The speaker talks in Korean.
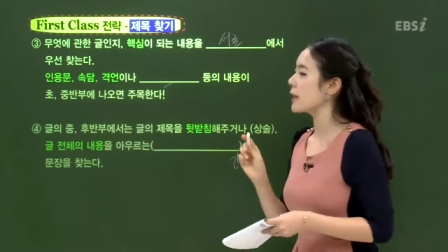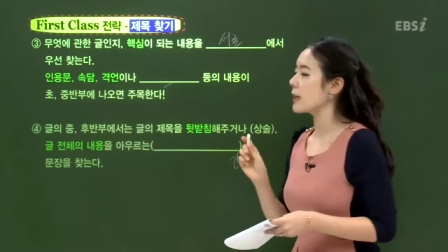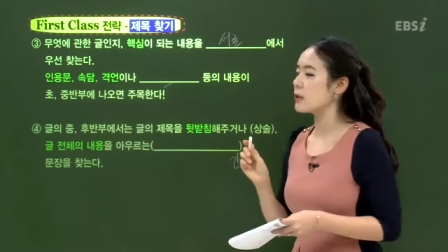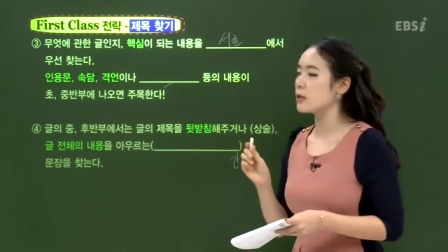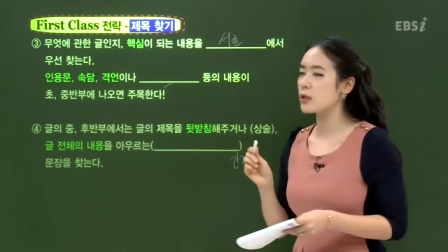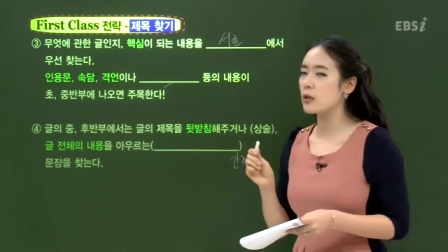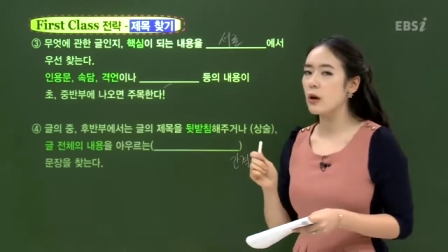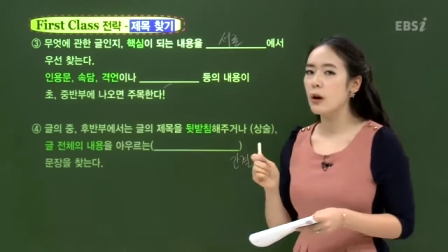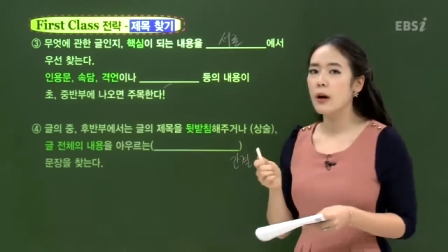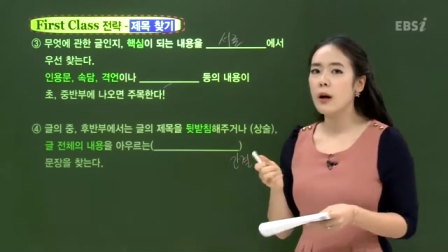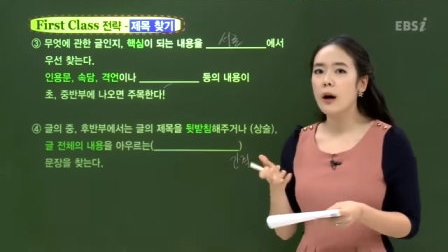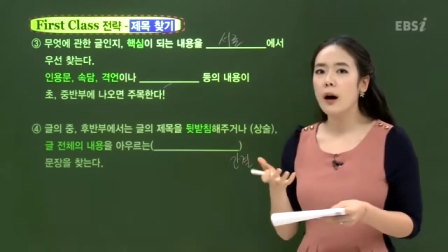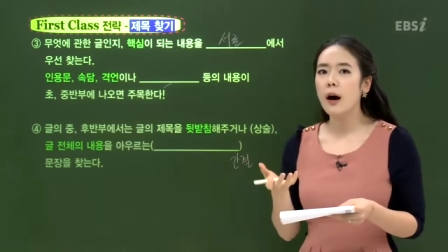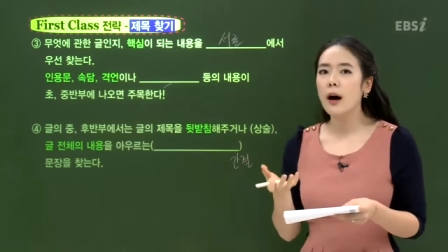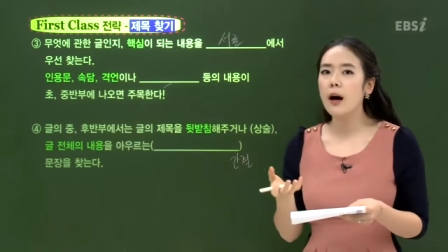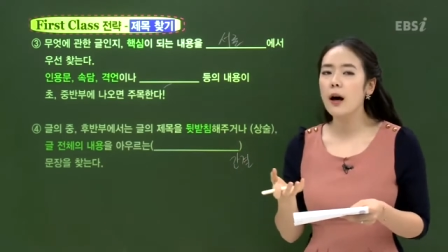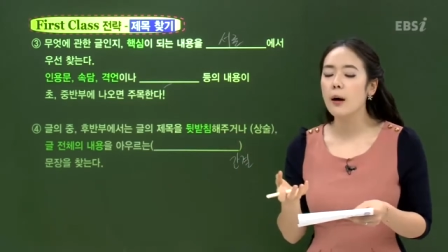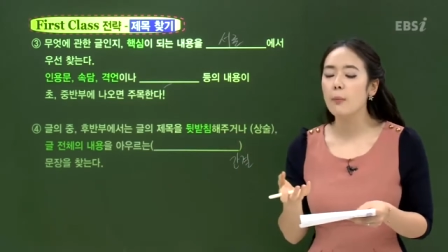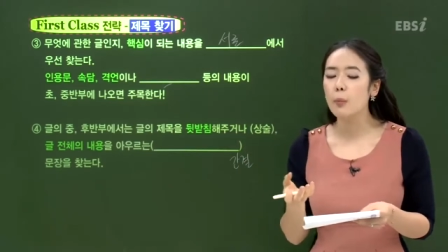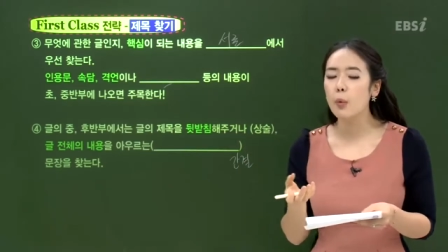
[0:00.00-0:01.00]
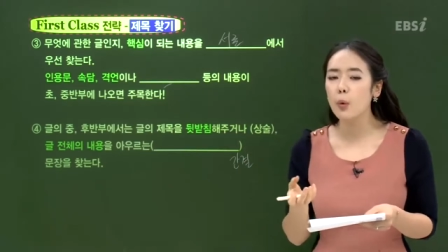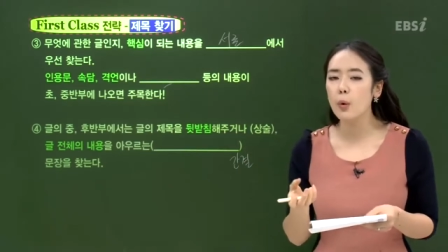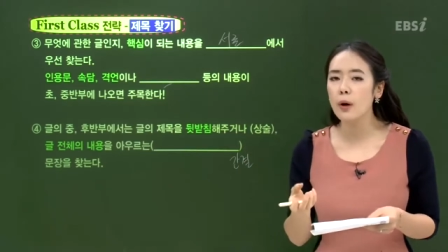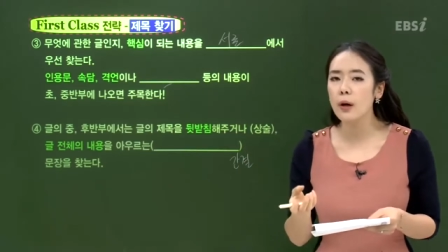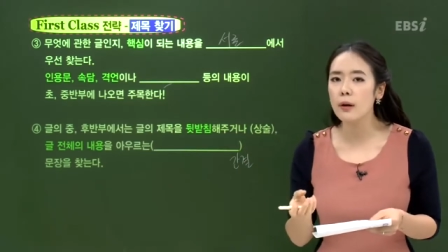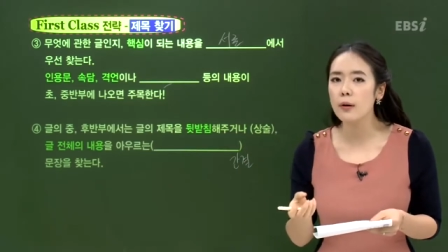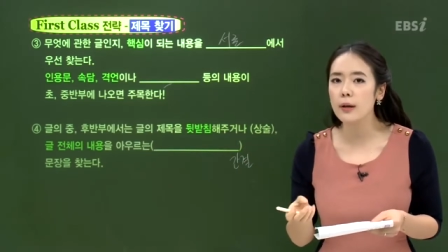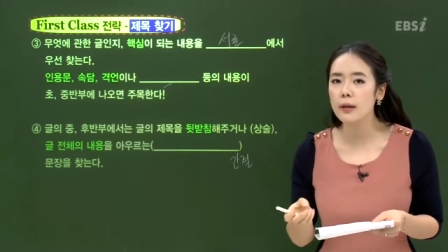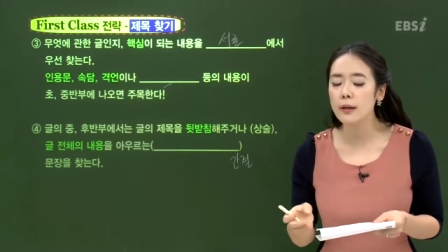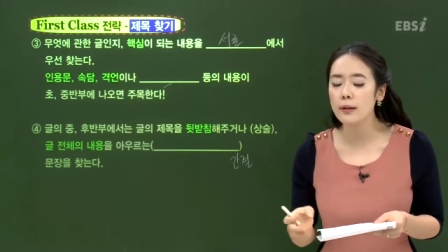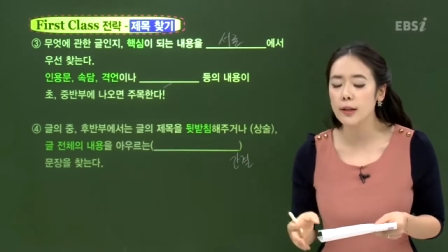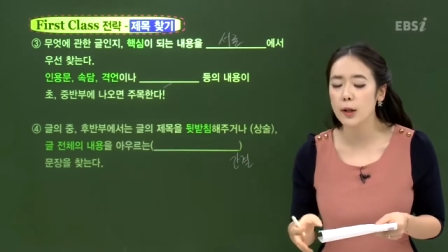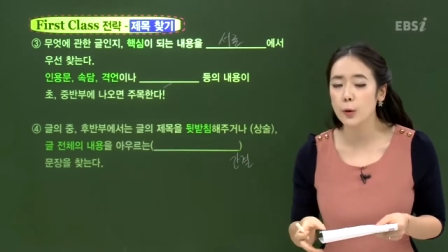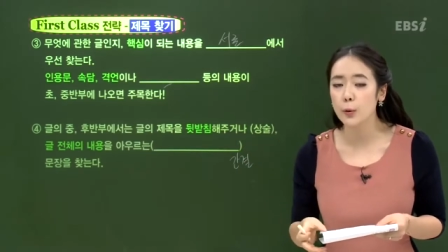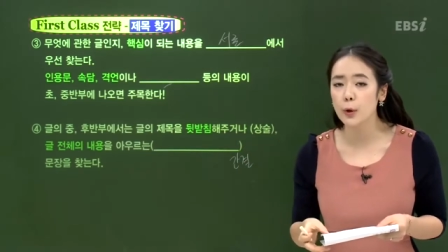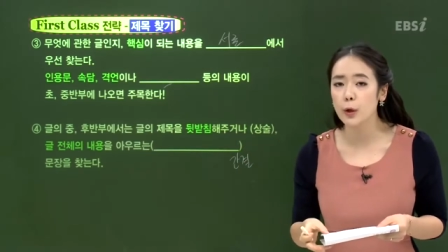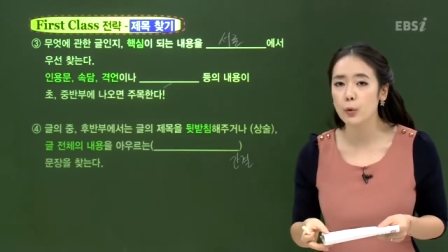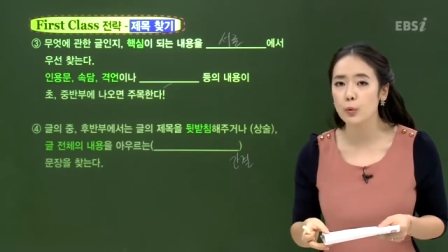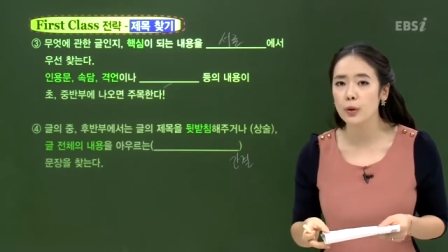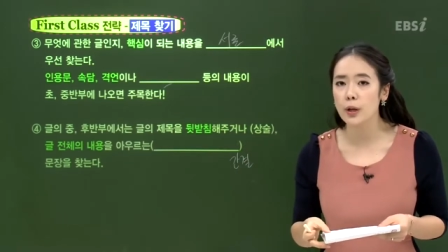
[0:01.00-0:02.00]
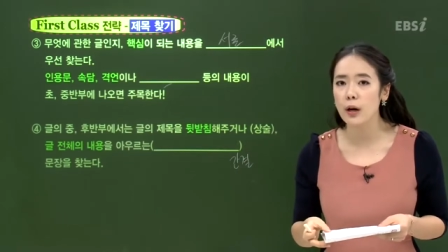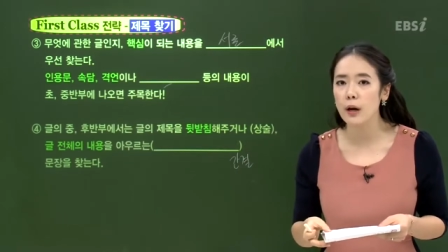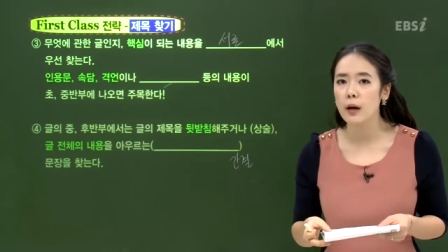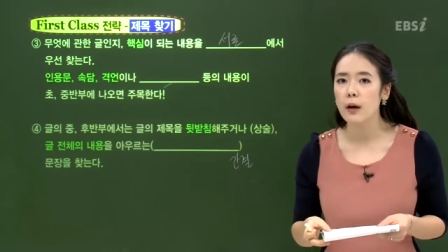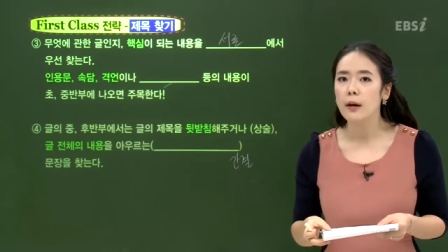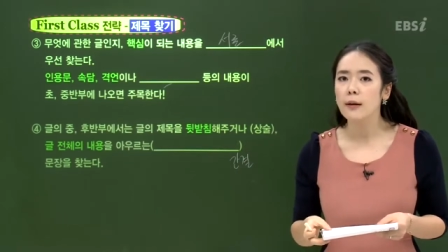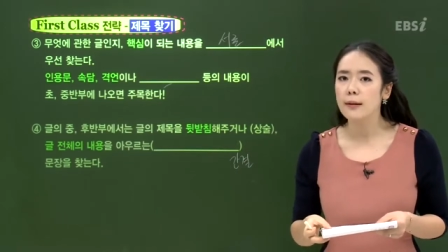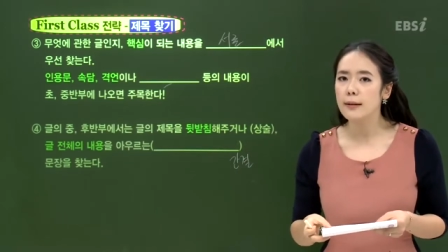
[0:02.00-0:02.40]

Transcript: 되겠죠? 아, 뭐에 관한 내용이구나.